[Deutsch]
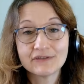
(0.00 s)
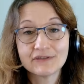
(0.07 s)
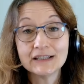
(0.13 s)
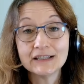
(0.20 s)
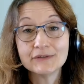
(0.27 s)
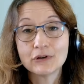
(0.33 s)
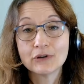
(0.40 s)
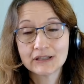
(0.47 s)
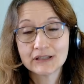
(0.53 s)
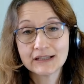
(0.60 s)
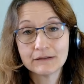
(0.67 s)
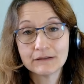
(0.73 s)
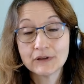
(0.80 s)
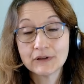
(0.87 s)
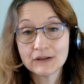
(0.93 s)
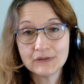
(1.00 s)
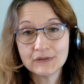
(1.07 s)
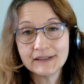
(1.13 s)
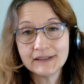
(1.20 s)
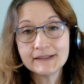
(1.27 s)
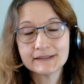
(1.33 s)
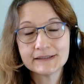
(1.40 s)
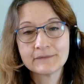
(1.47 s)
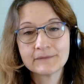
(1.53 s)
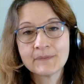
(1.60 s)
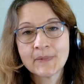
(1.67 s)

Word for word: weil die Worte einfach fließen.